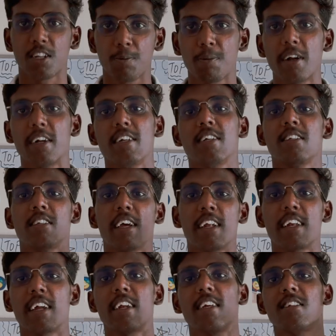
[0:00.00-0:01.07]
ட்ரிபிள் ஐடிஸ்
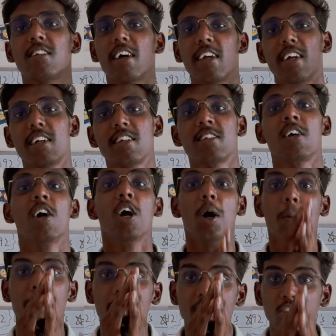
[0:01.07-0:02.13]
என்ஐடிஸ் ஐஐடிஸ்
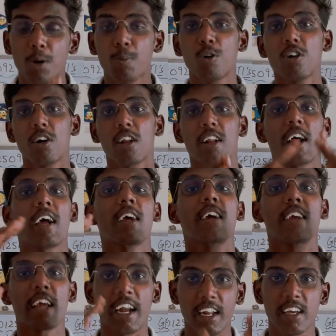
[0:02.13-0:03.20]
பேஸ்ட் அப் ரேங்க்
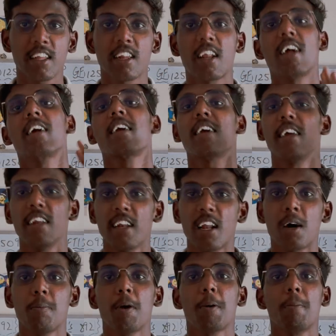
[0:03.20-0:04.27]
கேட்டகரி ரேங்க்
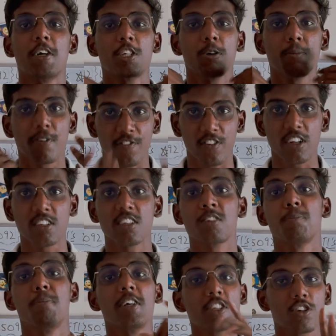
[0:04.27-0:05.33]
இல்லாமல் பேஸ்ட் ஆன்
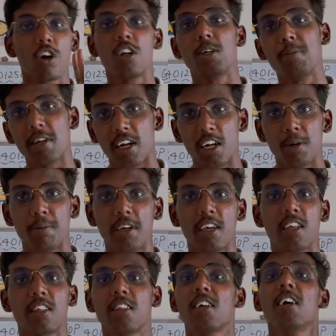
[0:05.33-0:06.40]
ப்ரிஃபரன்சஸ் பெஸ்ட் காலேஜ் எப்படி
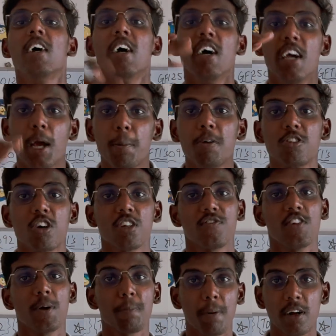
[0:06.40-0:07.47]
கண்டுபிடிக்கிறது எப்படி சாய்ஸ்
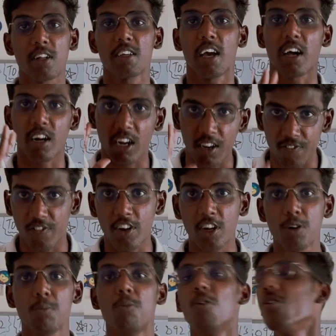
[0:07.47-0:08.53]
ஃபில்லிங் பண்ணுறது யாருக்கெல்லாம்
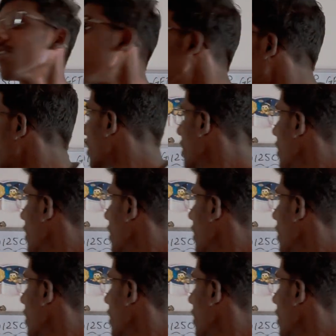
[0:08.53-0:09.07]
வேணுமோ டேட்டா